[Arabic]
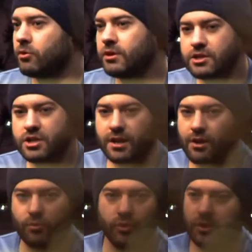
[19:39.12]
ما قلتلهاش
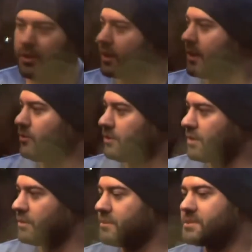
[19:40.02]
رجعه بكره ولا رجعه
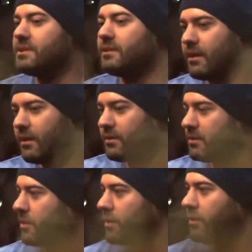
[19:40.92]
النهارده بس
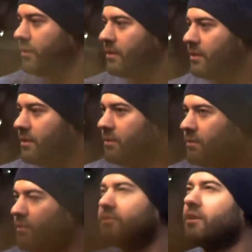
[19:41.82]
خرجت بره
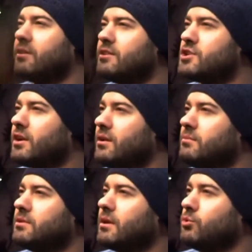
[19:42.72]
افتكرت شكل
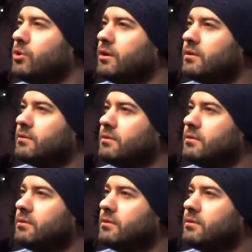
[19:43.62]
امضه ابويا